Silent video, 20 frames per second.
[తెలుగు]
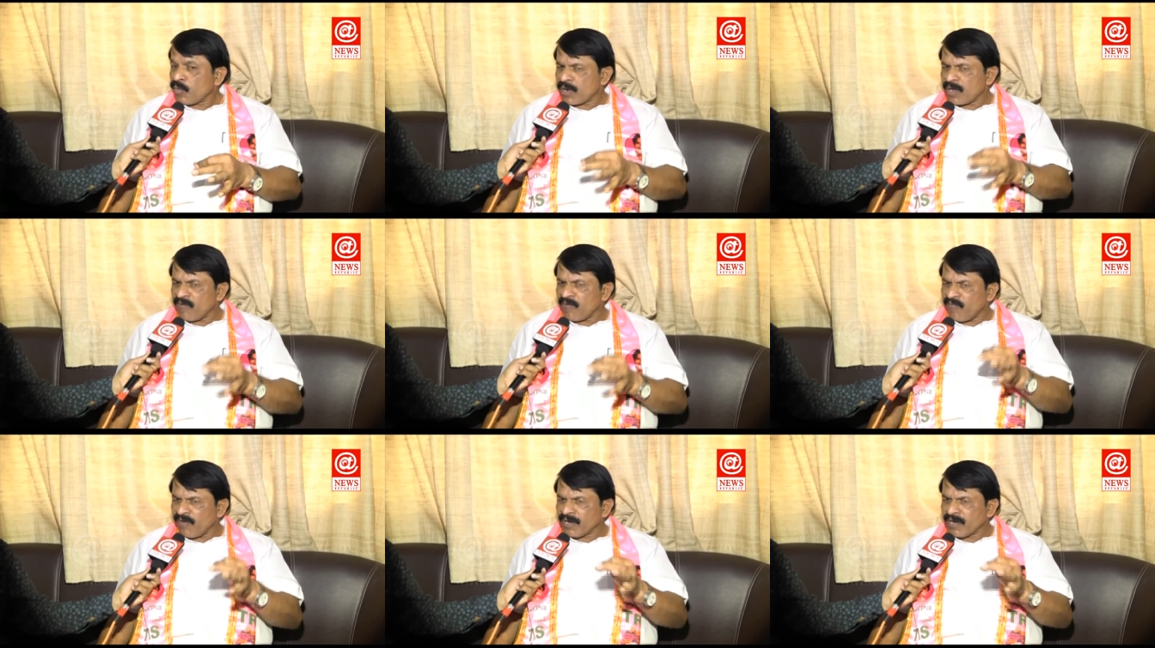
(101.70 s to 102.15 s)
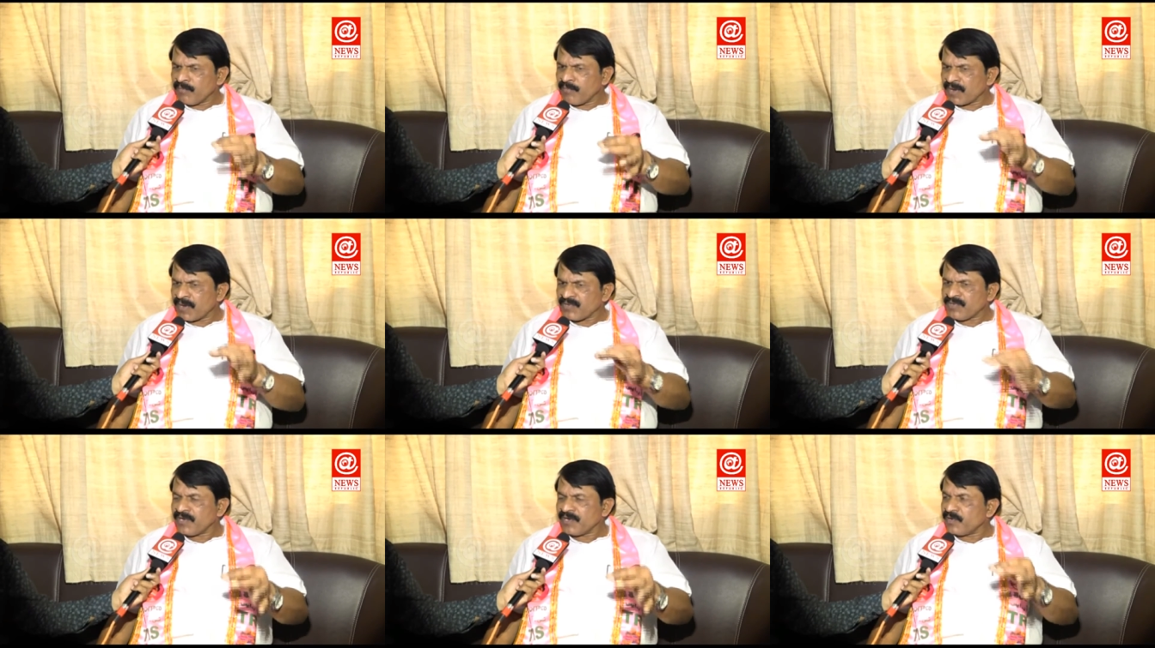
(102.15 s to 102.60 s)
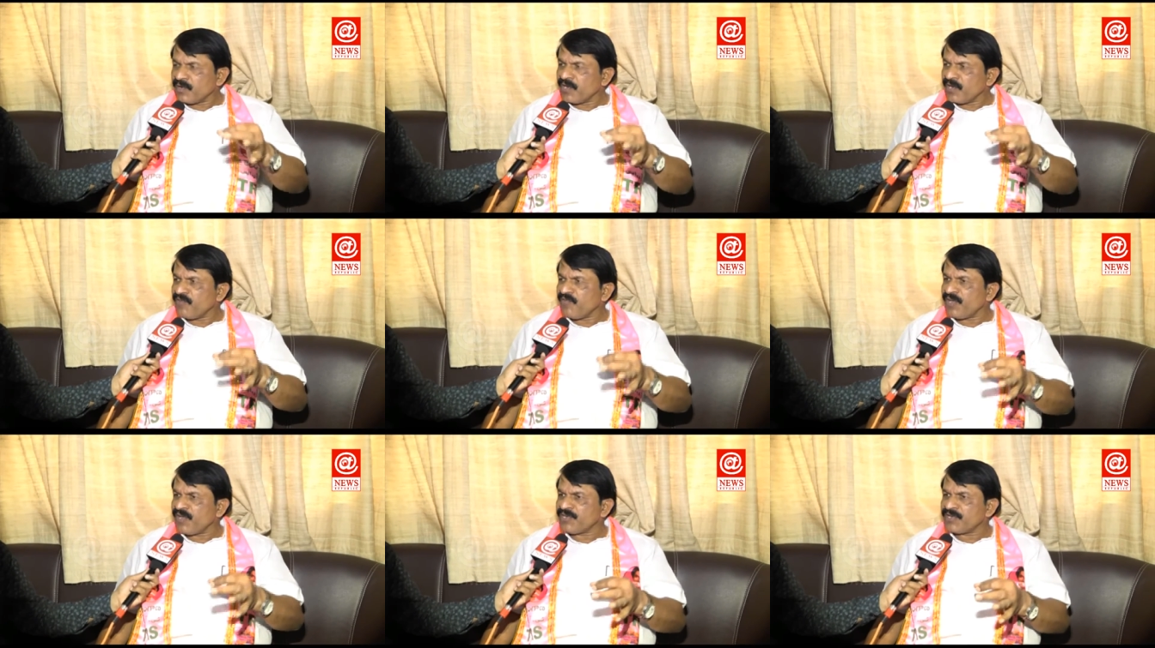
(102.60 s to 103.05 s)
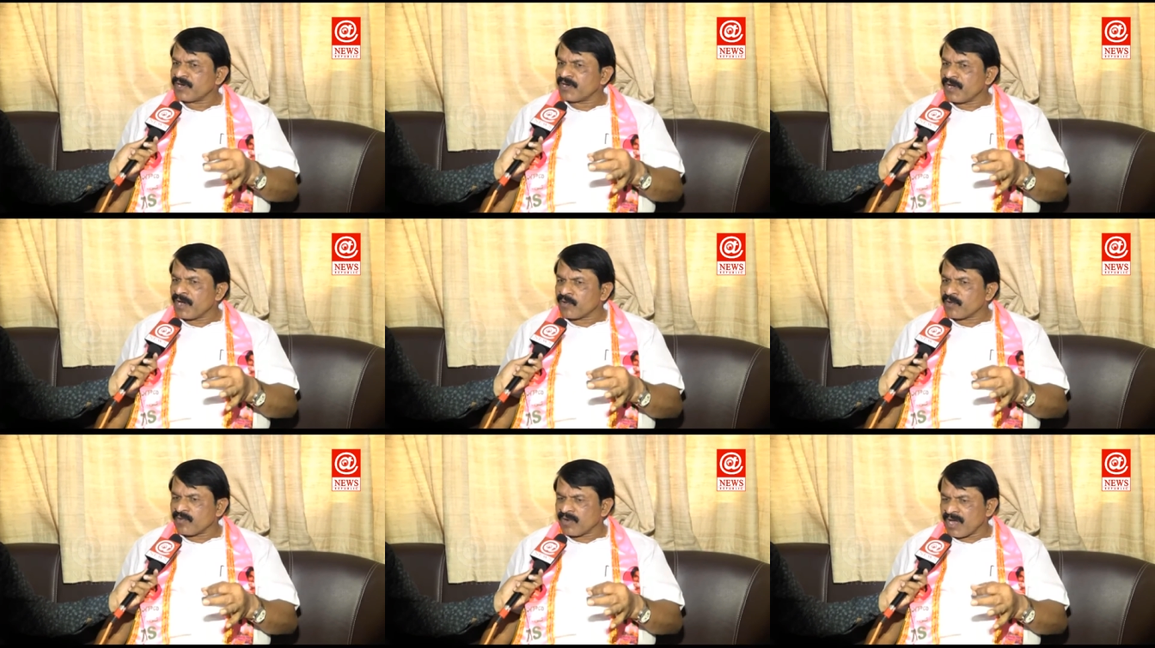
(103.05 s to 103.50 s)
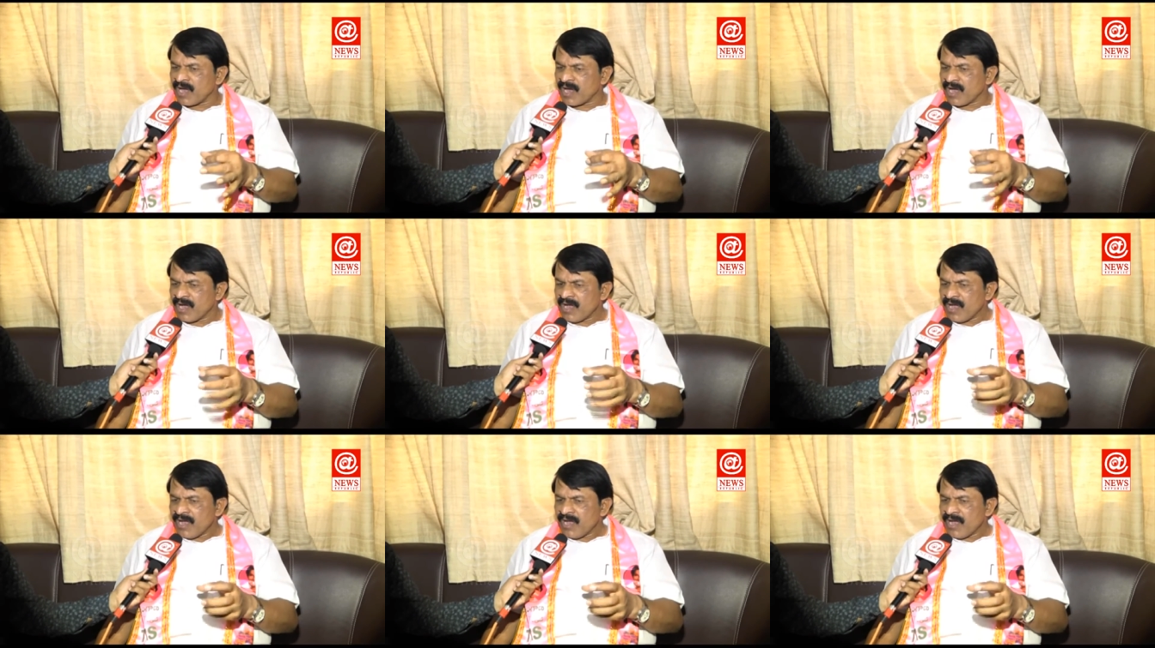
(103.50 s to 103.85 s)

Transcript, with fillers: ఒక వన్ పర్సెంట్ డీవియేషన్ కాకుండా